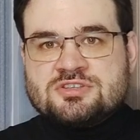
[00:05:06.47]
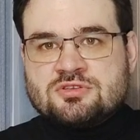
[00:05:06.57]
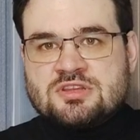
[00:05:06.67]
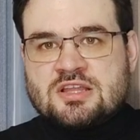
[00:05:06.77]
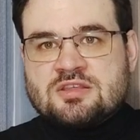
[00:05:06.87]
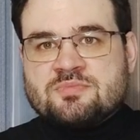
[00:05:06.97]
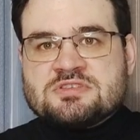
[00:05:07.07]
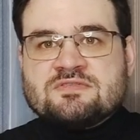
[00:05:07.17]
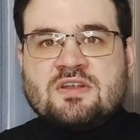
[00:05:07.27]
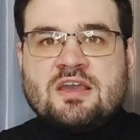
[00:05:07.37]
результаты
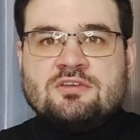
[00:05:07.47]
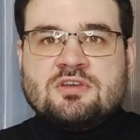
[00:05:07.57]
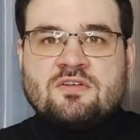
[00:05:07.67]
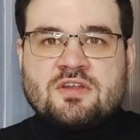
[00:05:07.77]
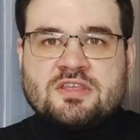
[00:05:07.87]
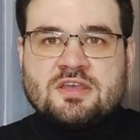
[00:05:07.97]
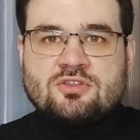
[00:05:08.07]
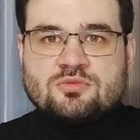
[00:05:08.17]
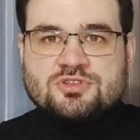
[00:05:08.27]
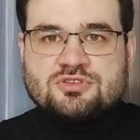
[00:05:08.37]
позволяют говорить о
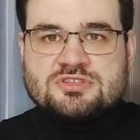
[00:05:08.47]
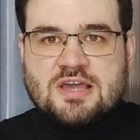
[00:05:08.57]
том, что,